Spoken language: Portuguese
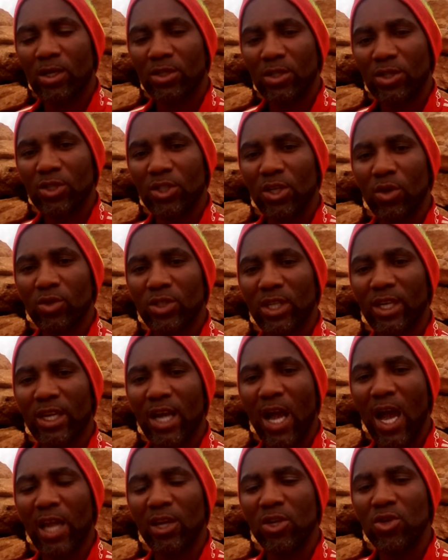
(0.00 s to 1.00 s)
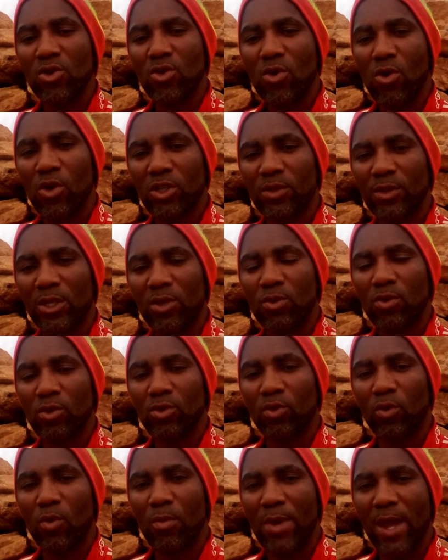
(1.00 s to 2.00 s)
Estrangeiros estão ganhando, não, se dão
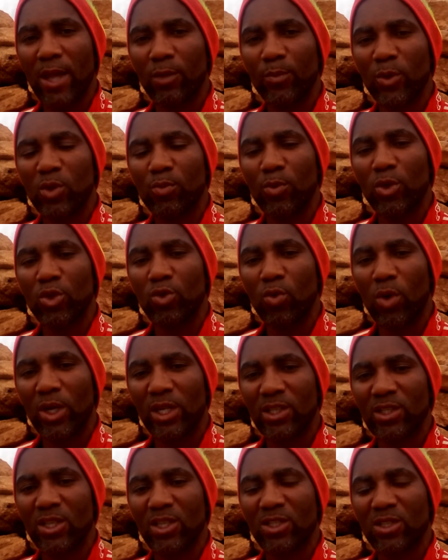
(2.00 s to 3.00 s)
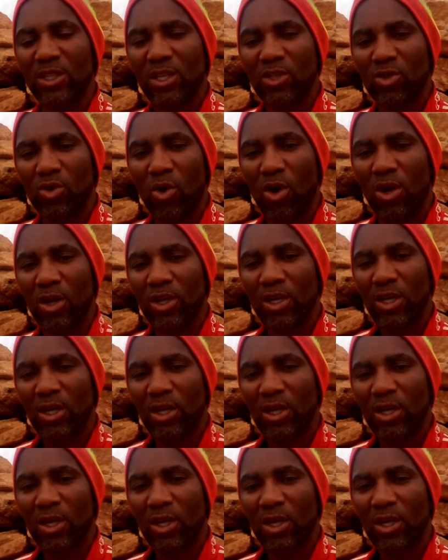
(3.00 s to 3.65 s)
os documentos, depois por jogar nessa seleção.